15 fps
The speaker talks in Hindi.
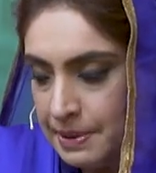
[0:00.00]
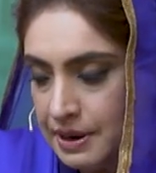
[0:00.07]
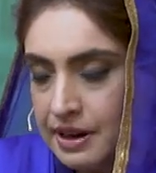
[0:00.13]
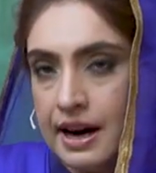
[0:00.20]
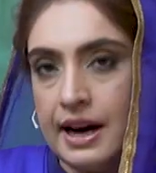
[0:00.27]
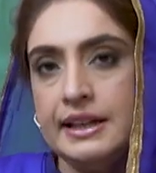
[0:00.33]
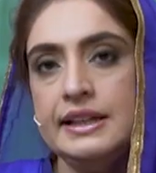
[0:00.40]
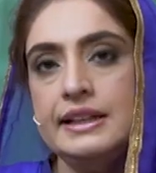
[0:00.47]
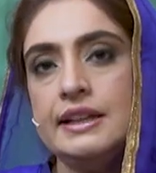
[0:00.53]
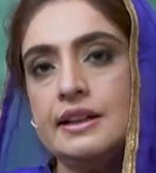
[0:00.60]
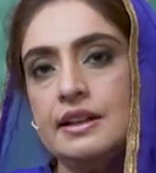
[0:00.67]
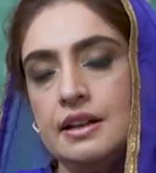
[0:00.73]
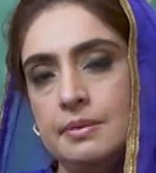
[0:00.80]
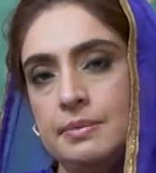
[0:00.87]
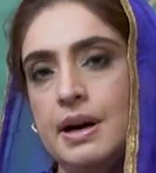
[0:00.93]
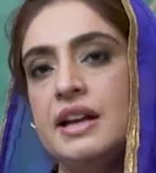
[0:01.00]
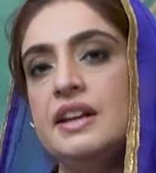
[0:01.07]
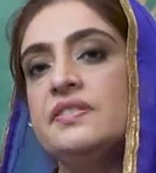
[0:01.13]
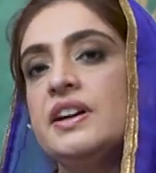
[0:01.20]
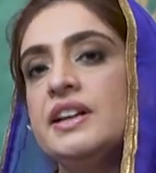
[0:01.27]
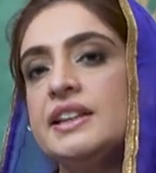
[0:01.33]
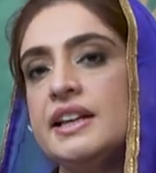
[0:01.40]
पका लें लेकिन हमारे
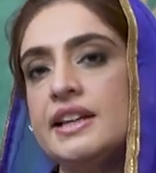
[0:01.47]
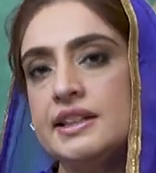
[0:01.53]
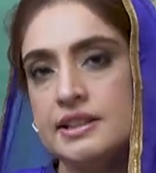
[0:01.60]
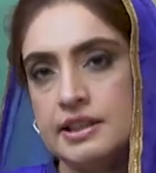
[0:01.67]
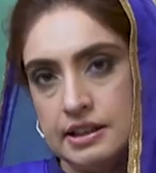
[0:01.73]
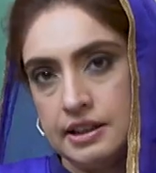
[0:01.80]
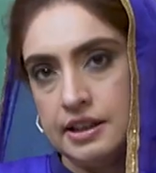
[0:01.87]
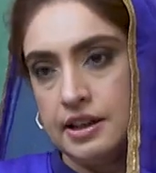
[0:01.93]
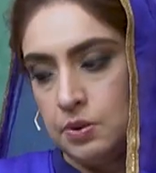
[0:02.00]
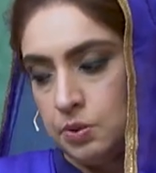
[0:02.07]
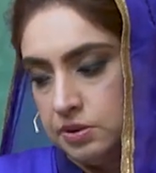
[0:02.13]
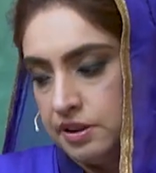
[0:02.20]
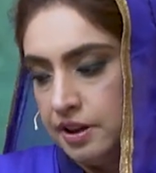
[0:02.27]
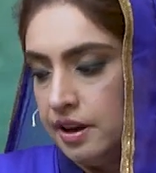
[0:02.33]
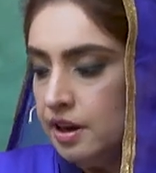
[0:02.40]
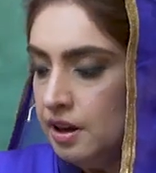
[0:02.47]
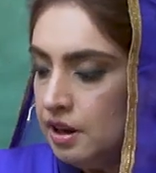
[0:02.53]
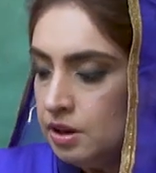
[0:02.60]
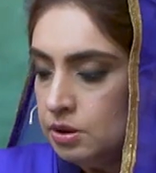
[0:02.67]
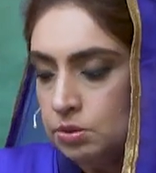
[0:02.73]
वहाँ ये इसी तरह होता है